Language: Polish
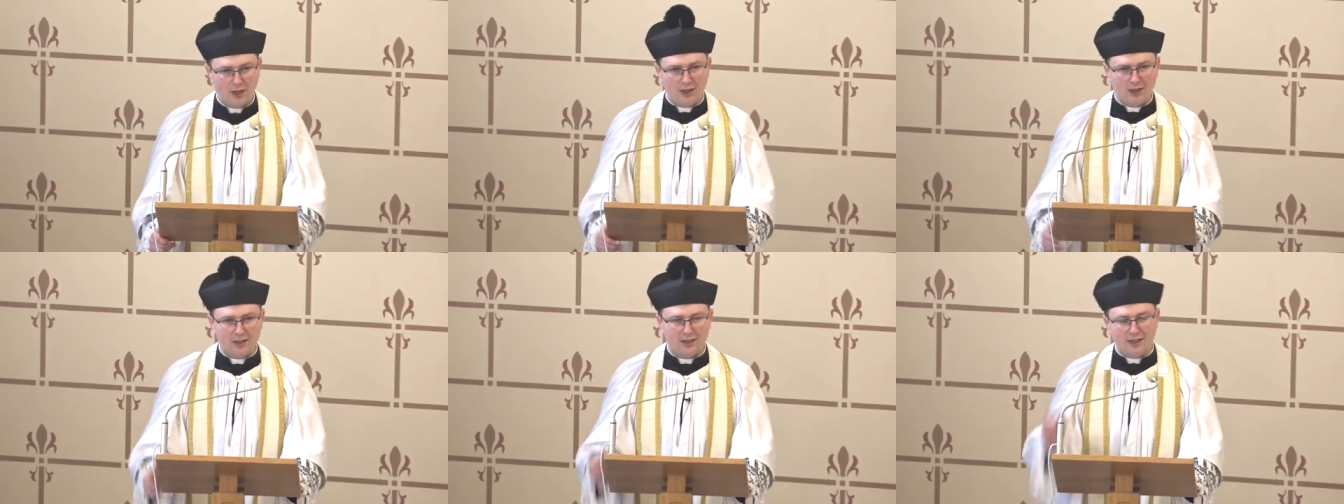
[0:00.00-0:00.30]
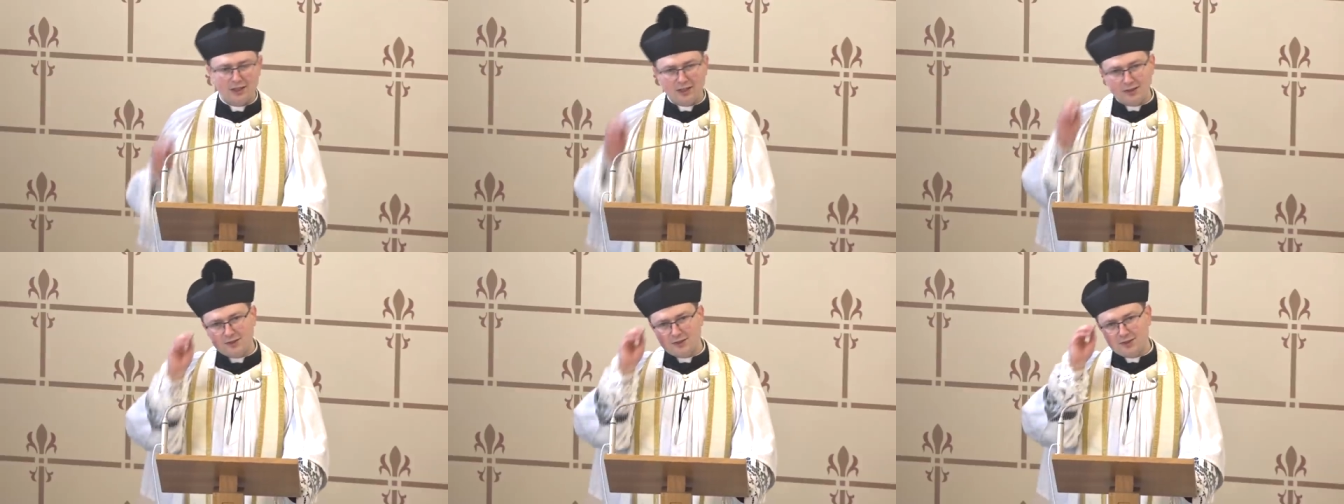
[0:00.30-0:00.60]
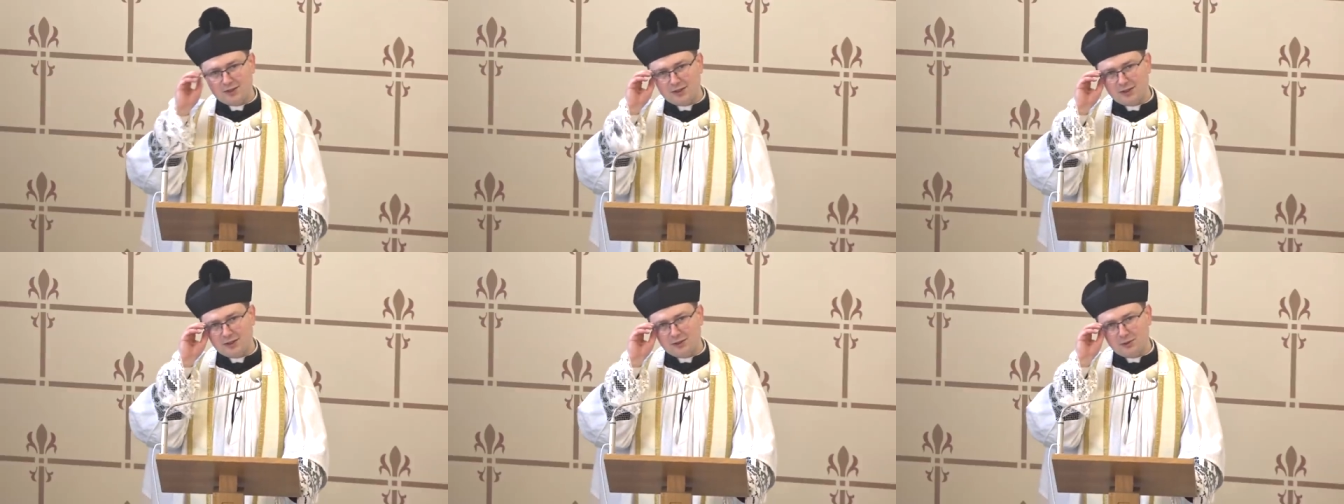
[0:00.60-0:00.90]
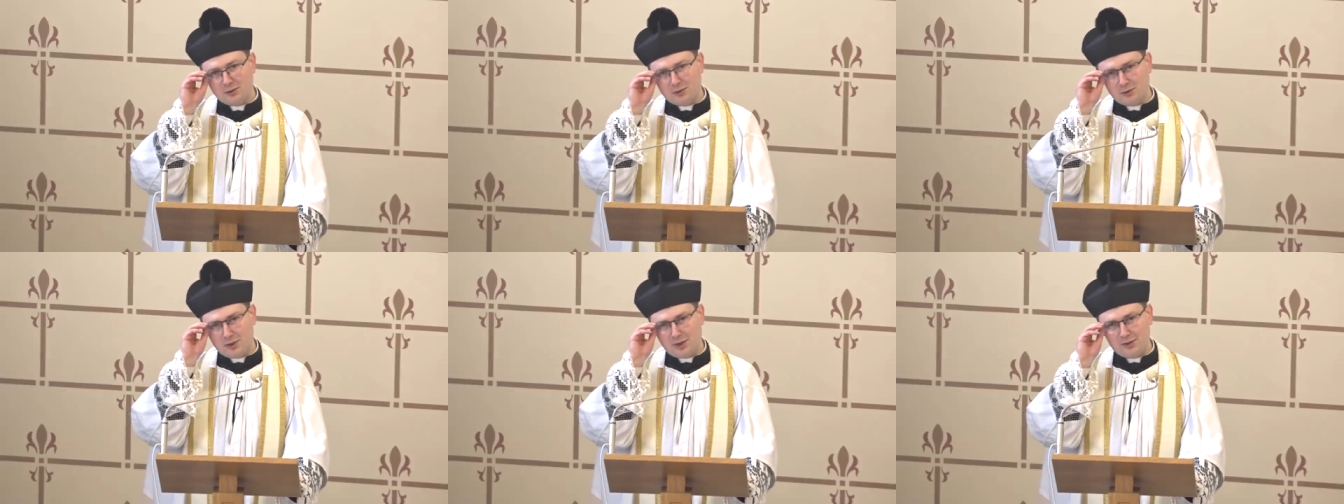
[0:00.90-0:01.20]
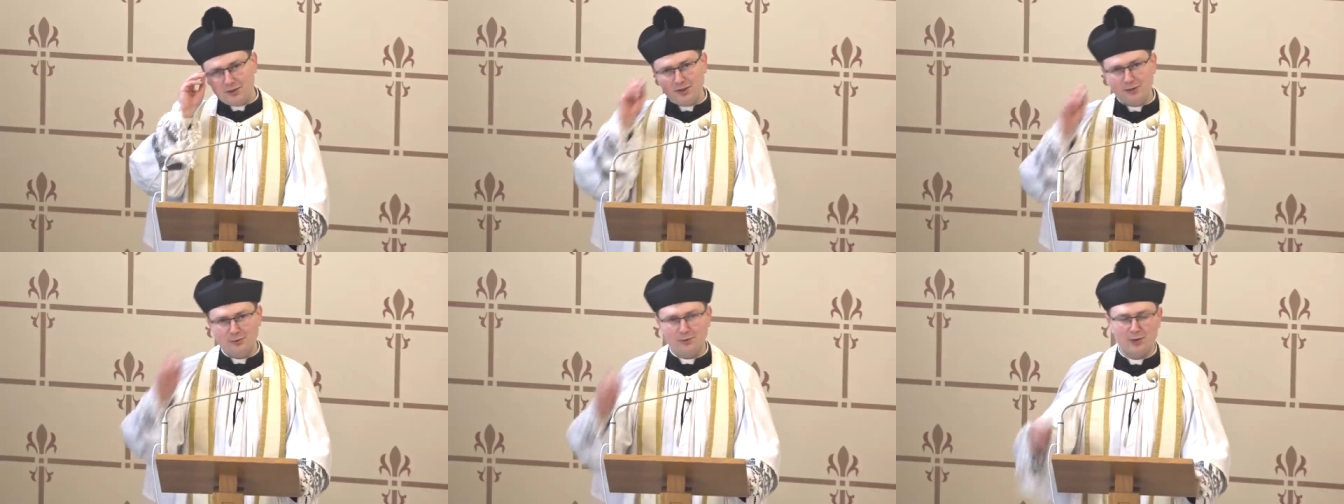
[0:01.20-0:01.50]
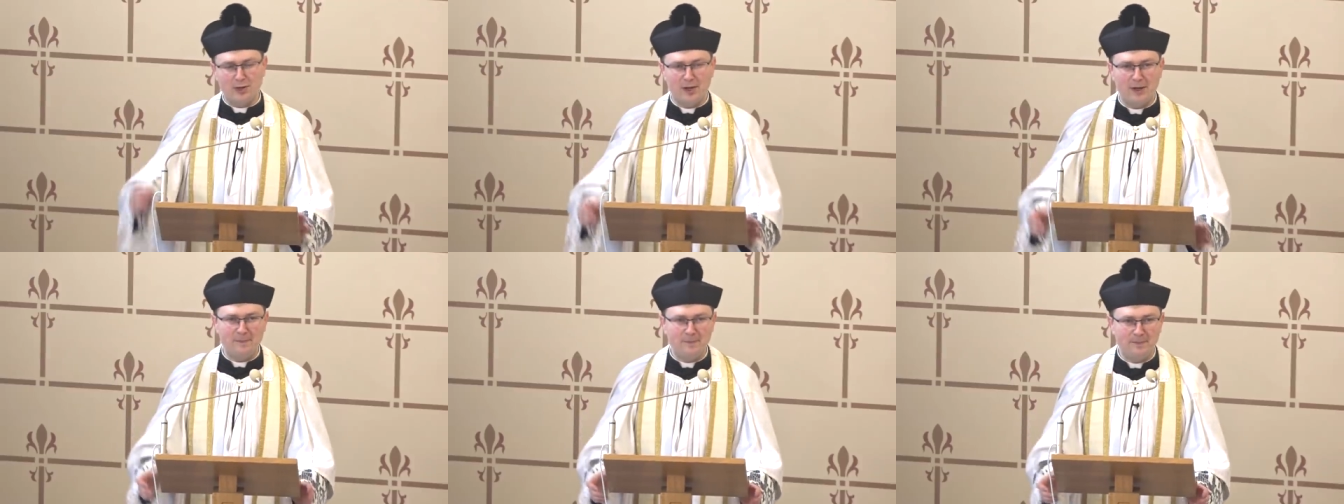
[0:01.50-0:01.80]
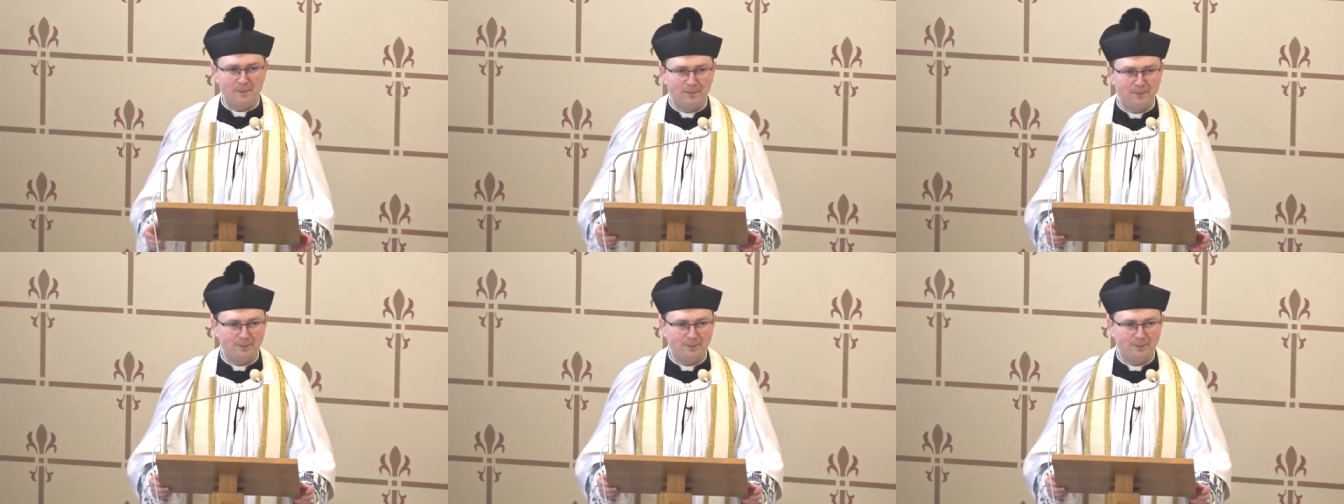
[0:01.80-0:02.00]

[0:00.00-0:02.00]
I teraz ta druga nauka